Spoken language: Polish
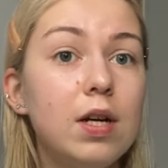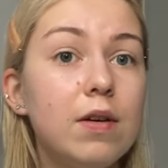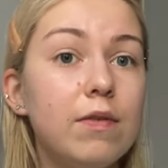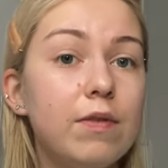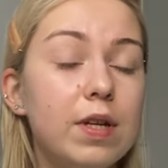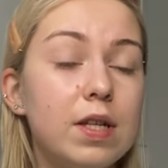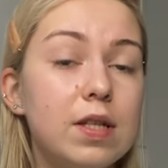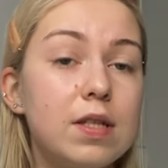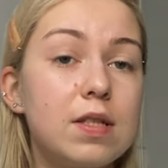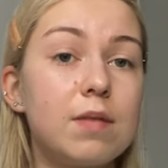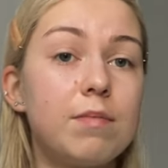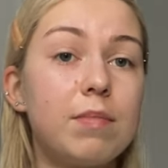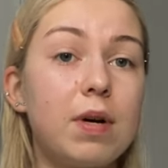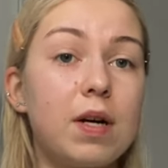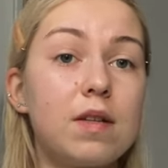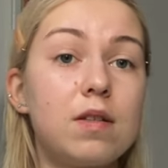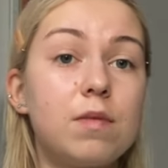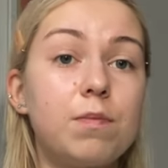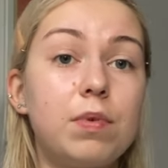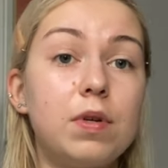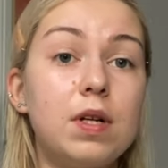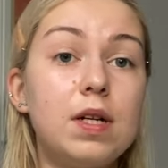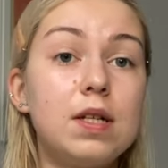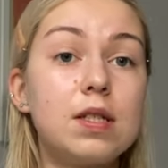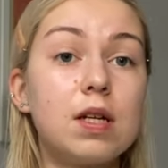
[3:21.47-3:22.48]
więc bardzo
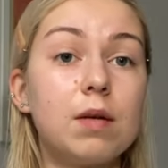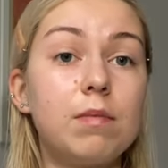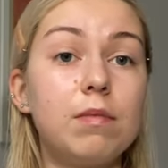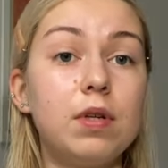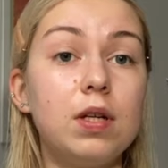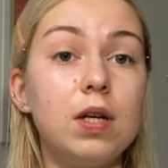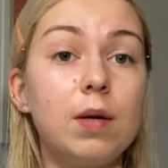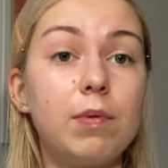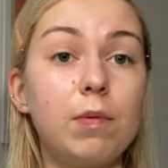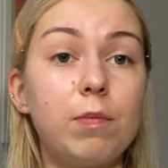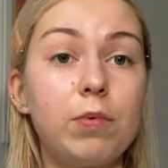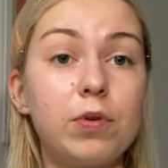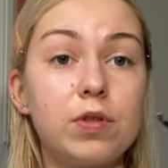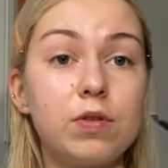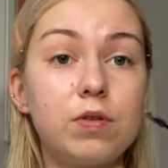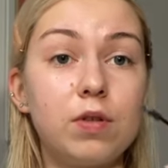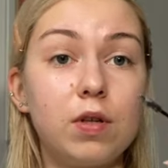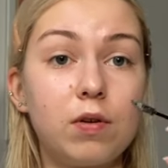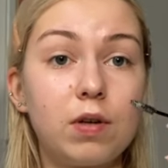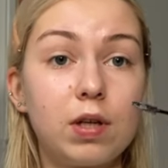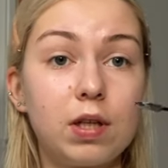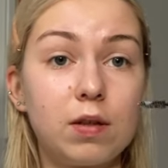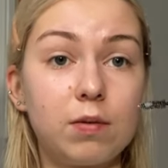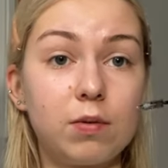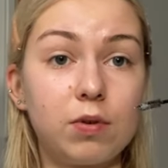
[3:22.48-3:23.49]
polecam i ja po prostu
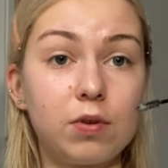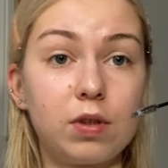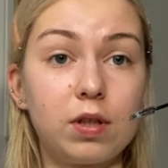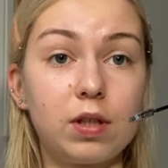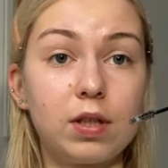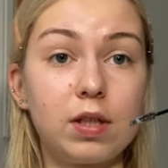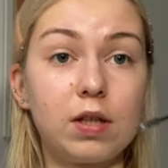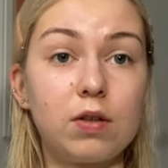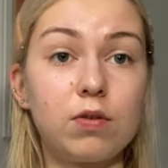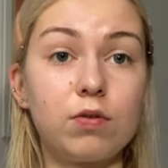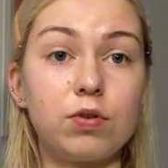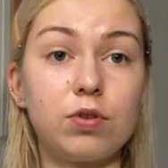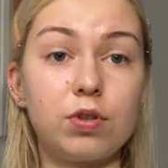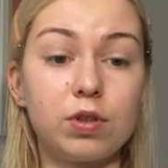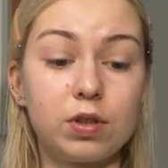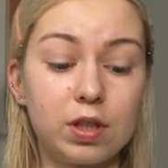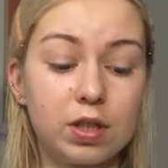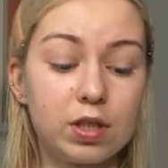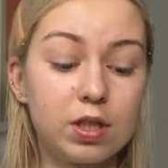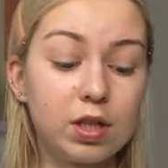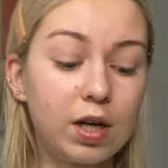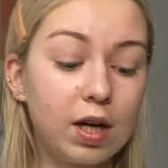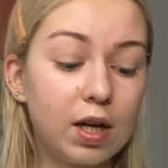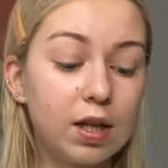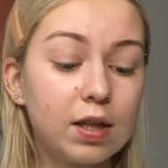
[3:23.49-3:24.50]
nakładam go na taką
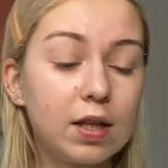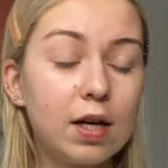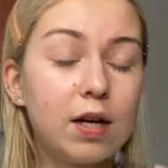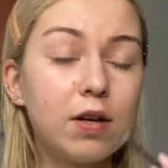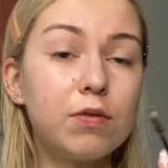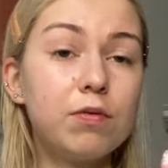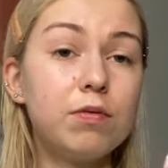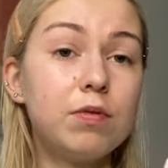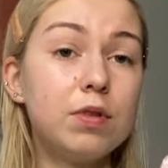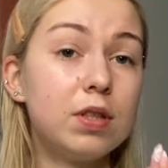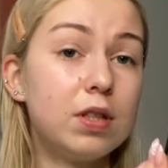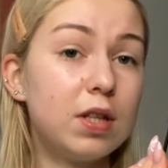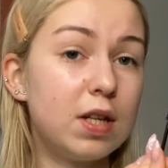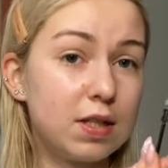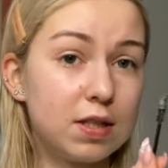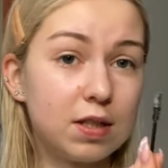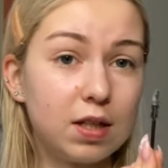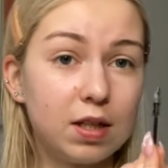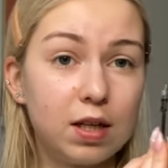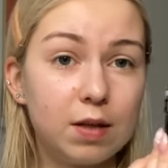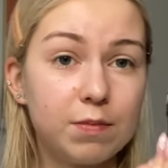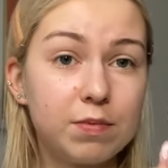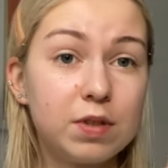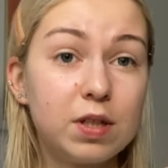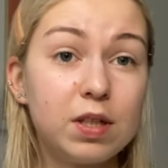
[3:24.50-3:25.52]
szczoteczkę. Ta ogólnie nie jest
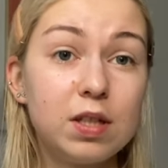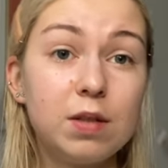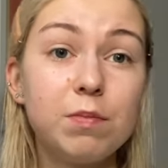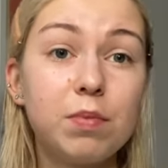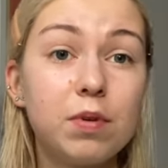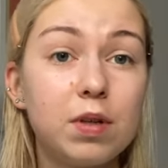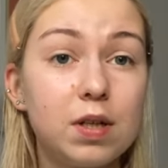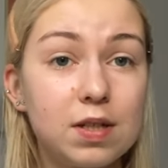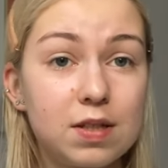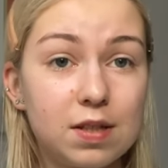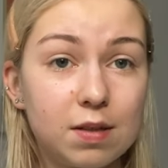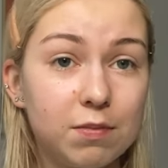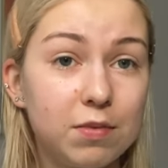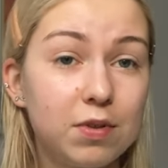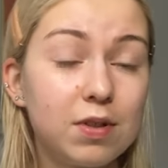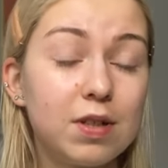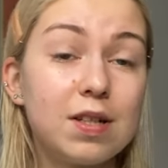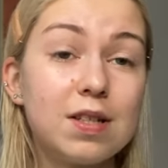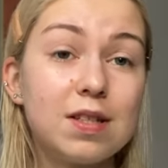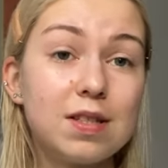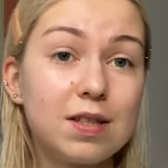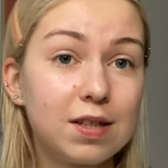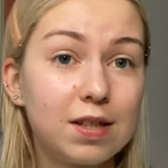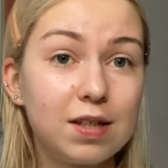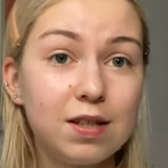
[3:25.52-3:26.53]
najlepsza, nie polecam, ona
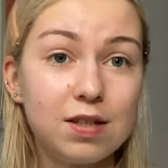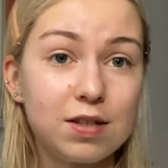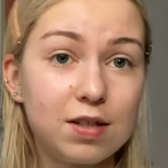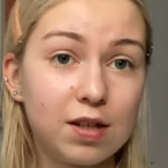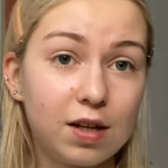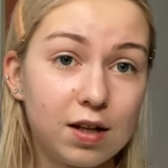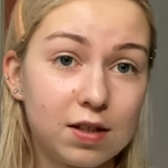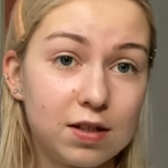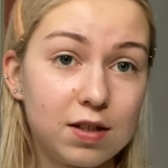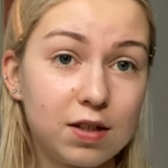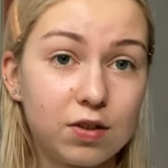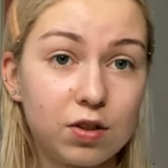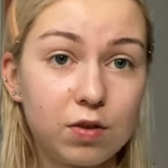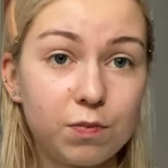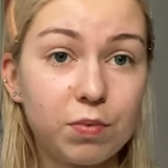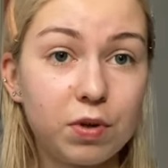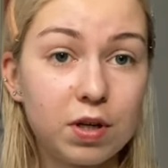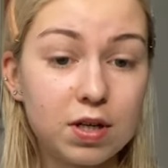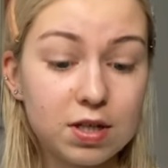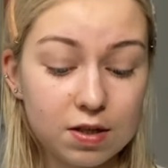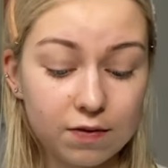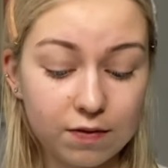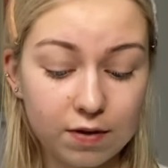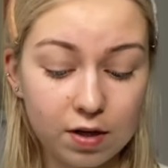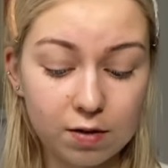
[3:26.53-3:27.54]
jest z Chińczyka, zresztą
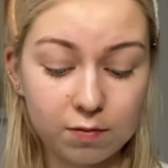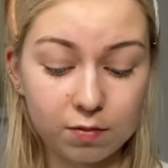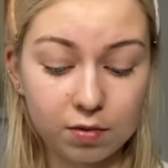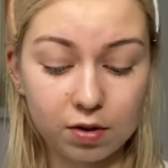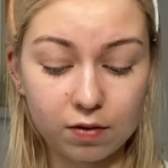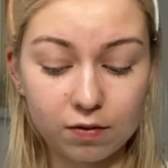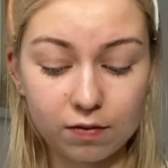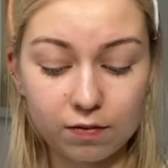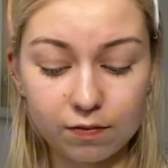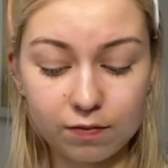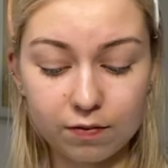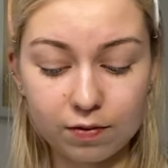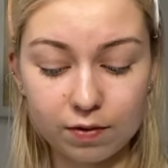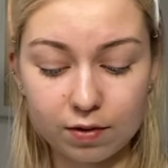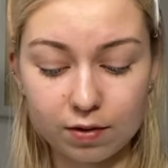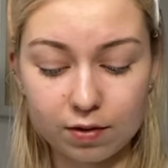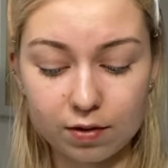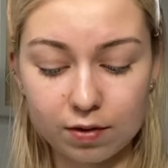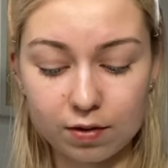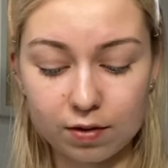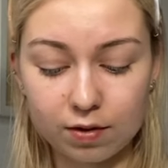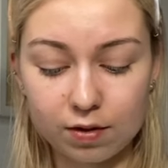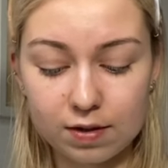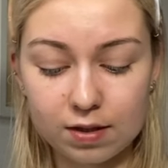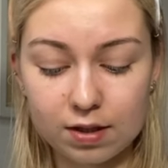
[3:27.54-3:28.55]
pokazywałam go w
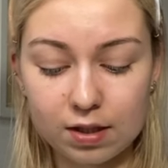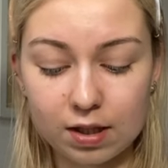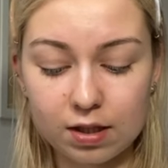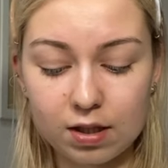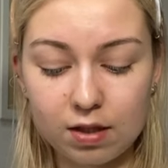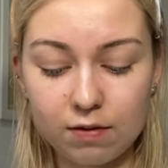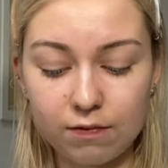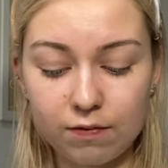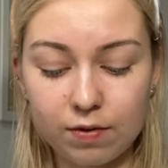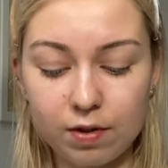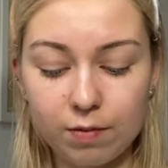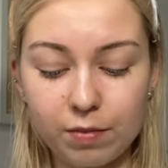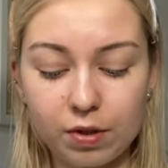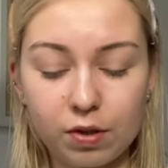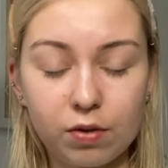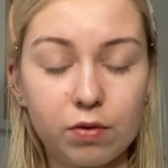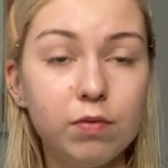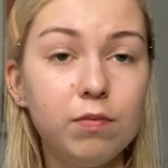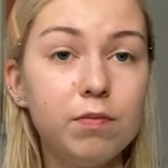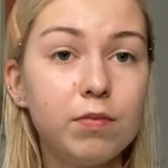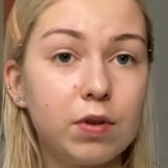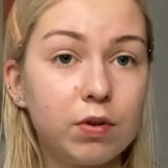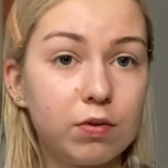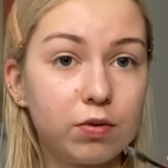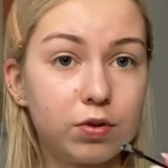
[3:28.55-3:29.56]
ostatnim
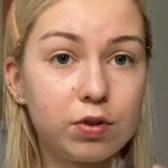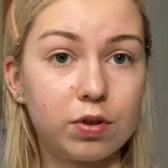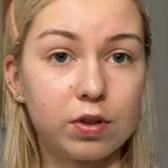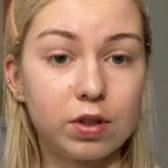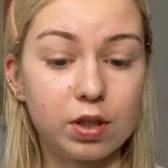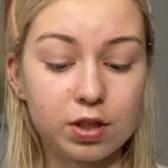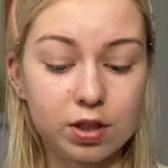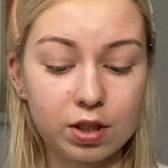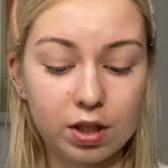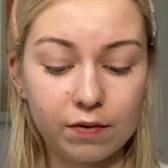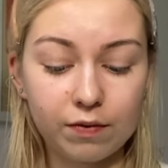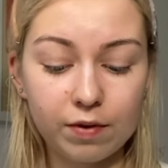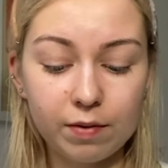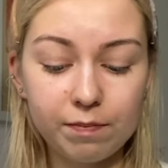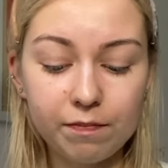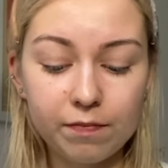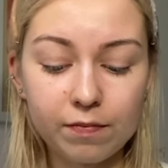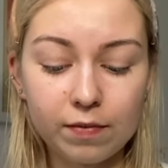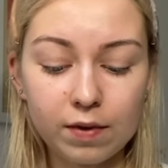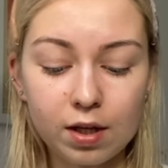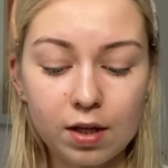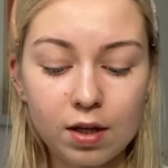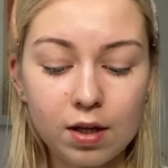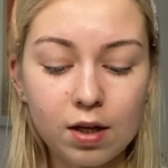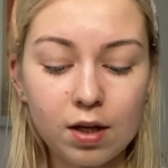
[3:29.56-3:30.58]
filmiku, tą szczoteczkę Wam,
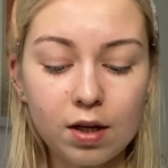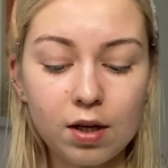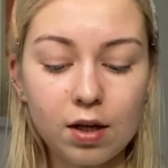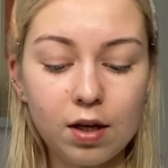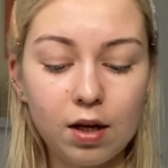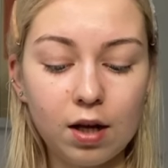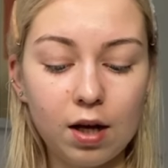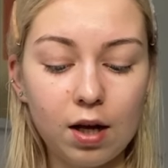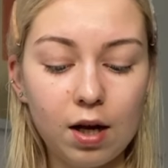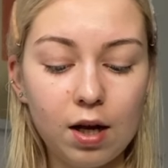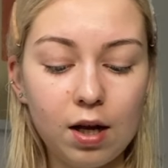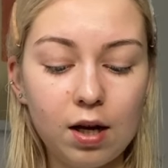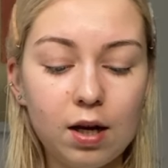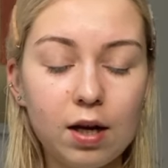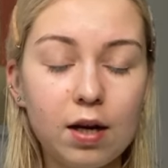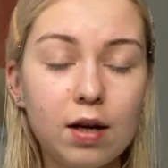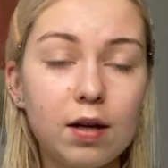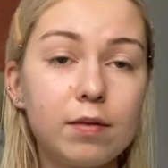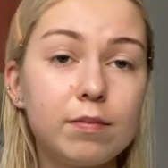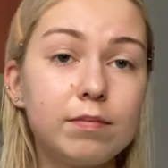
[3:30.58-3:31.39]
ale